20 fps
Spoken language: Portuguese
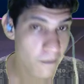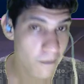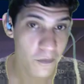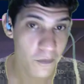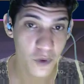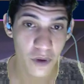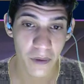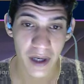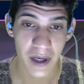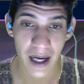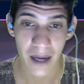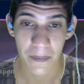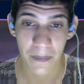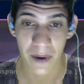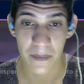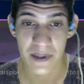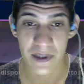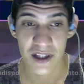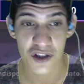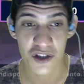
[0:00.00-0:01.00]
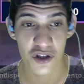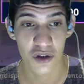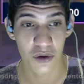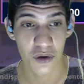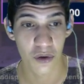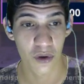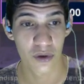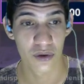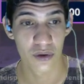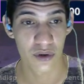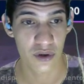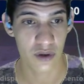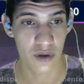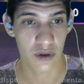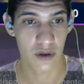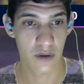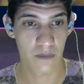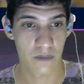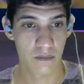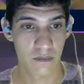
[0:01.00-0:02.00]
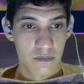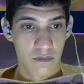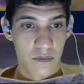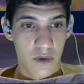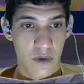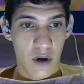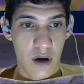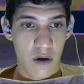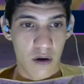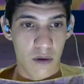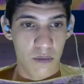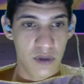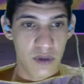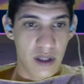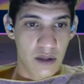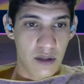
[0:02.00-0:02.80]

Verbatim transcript: Muito obrigado pela presença de todos. Olha como tá